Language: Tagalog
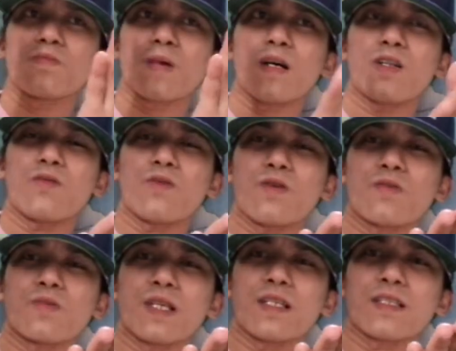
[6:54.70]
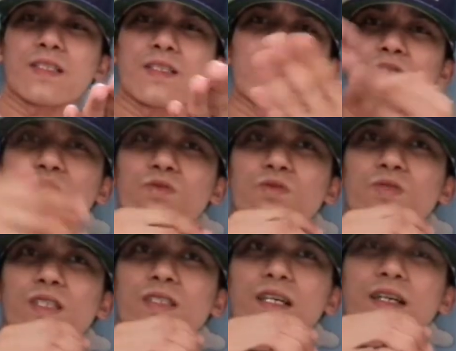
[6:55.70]
pangalawa kong vlog. Yung
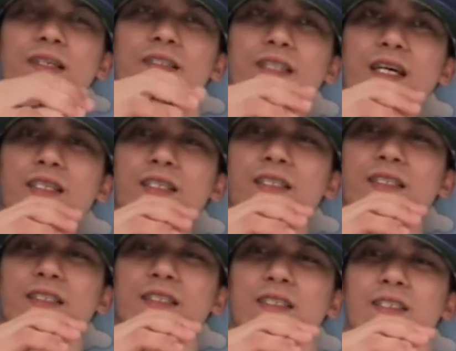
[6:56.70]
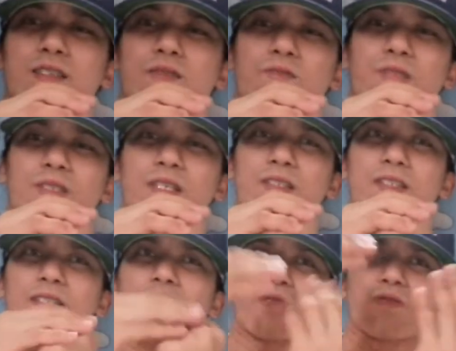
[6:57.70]
una, Tagaytay.
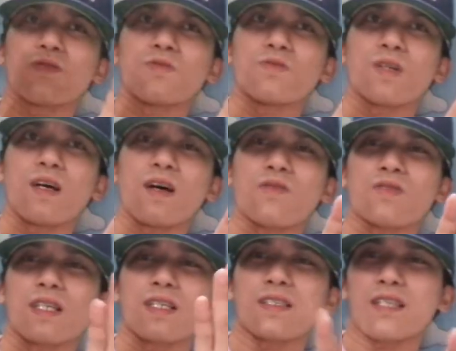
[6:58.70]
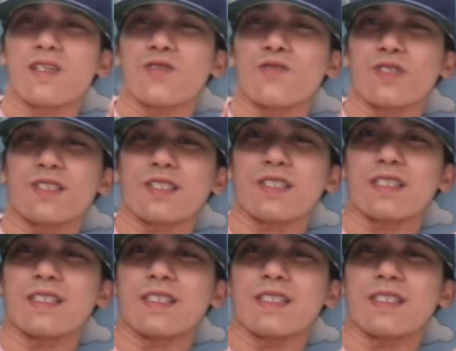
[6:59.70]
Pasensya na kung wala akong salitado kasi